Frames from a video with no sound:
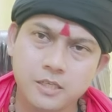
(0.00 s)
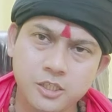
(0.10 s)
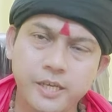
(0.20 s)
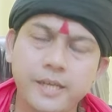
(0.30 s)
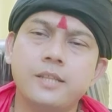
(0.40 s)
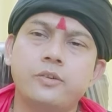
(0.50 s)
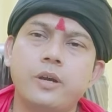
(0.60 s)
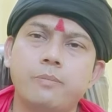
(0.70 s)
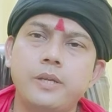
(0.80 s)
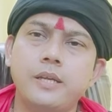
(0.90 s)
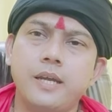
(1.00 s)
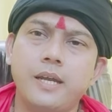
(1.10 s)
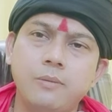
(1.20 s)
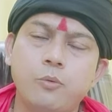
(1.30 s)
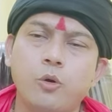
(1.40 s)
সেই ক্ষেত্রে আপনি
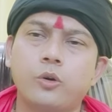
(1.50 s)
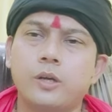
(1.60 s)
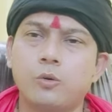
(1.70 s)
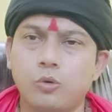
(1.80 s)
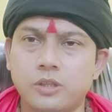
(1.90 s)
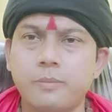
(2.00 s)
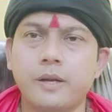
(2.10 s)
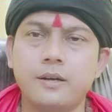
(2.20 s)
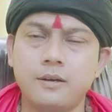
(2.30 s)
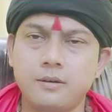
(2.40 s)
এই প্রয়োগটা করতে পারেন